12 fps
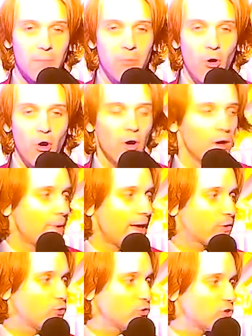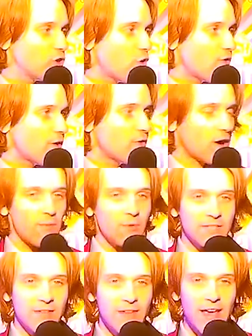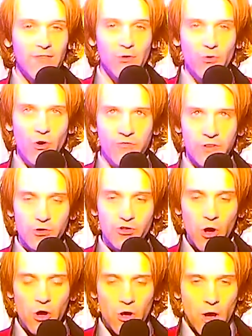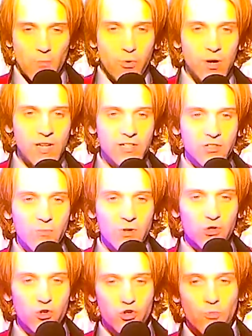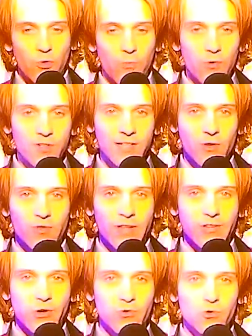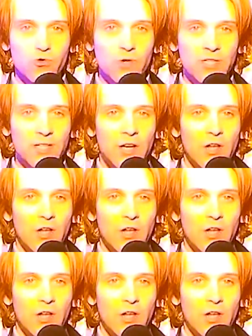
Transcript: Bon, bah écoute, euh, on va voir comment ça va évoluer au fil du temps. Pour l'instant, moi ce que je te propose, c'est qu'on accueille tout de suite